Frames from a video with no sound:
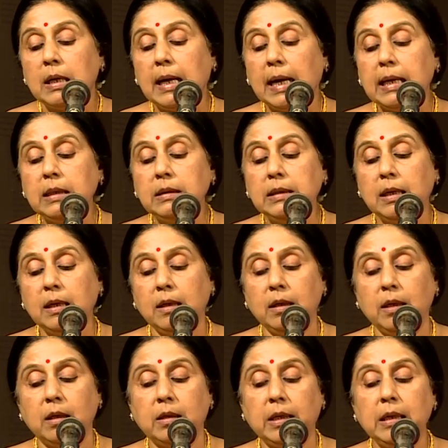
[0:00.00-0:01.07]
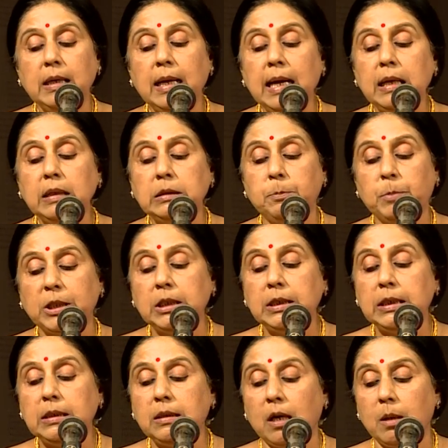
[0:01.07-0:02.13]
கடந்த ரெண்டாயிரத்தி
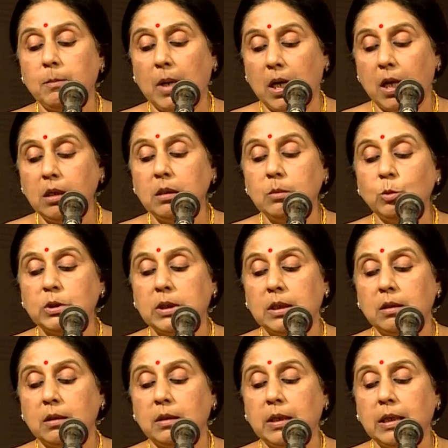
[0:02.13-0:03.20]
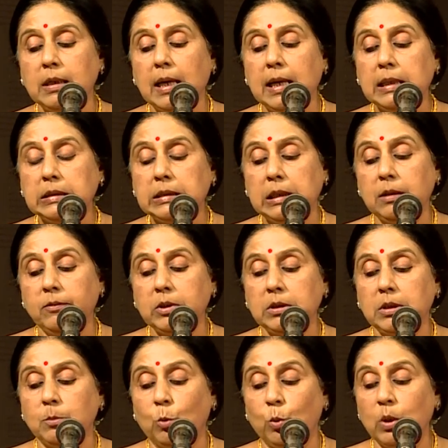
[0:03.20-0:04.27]
பதினெட்டாம் ஆண்டு முதல் ரெண்டாயிரத்தி
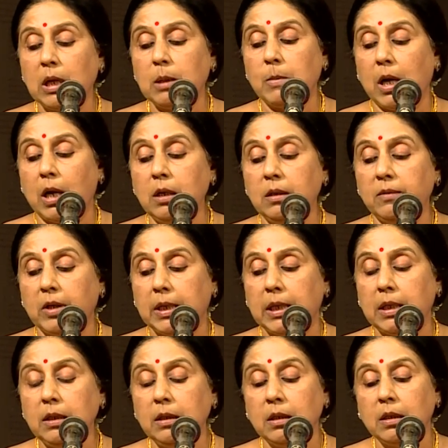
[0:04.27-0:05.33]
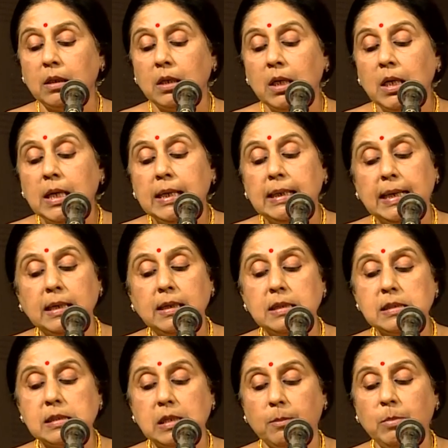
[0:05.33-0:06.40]
இருபத்தி மூணாம் ஆண்டு வரை
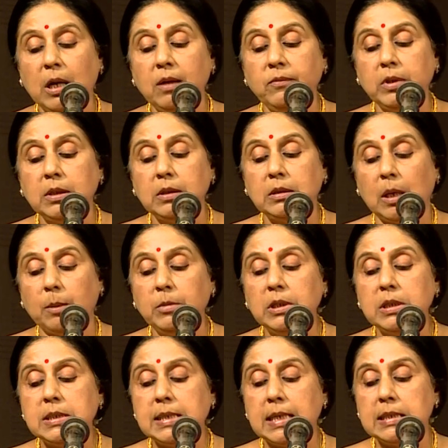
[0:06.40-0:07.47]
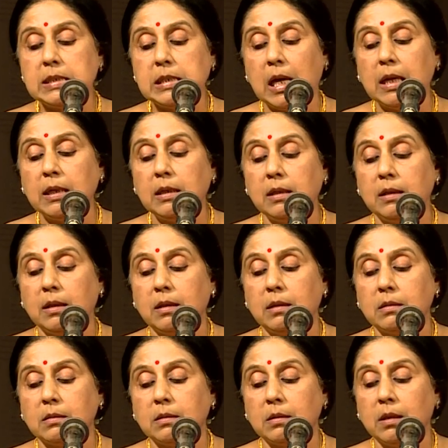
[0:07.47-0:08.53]
எங்கள் சபாவின் தமிழிசை சாரல்
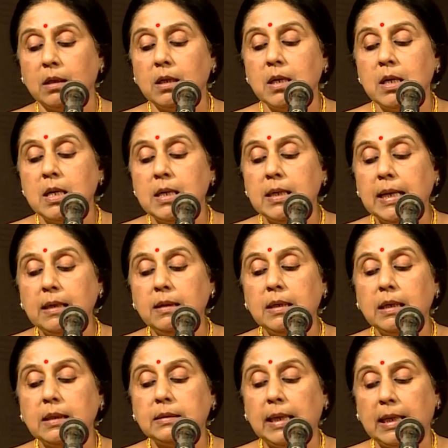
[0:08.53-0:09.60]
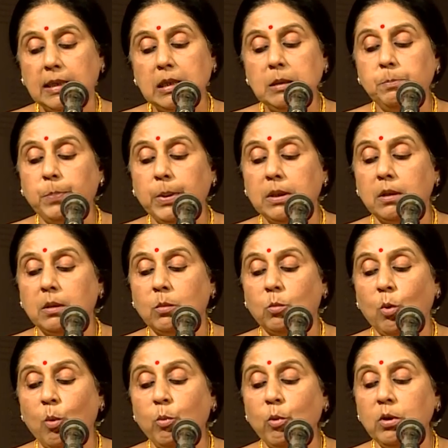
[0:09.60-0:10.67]
என்ற தலைப்பில்
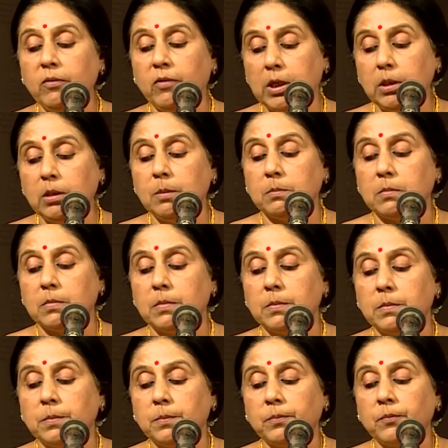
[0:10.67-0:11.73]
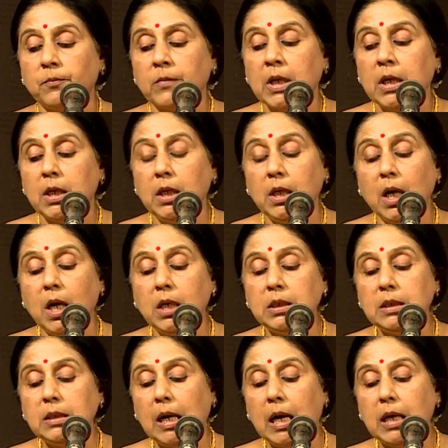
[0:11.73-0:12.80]
ஒவ்வொரு வருடம்
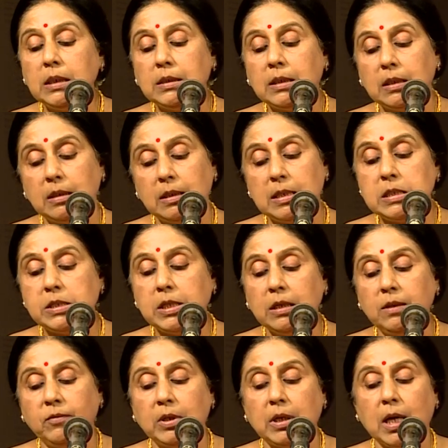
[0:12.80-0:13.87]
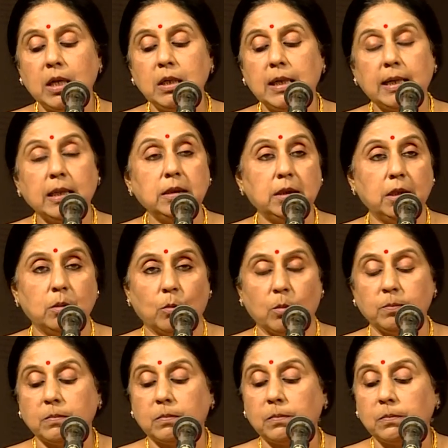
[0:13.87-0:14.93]
ஏழு நாட்கள் இசை விழா நடத்தினோம்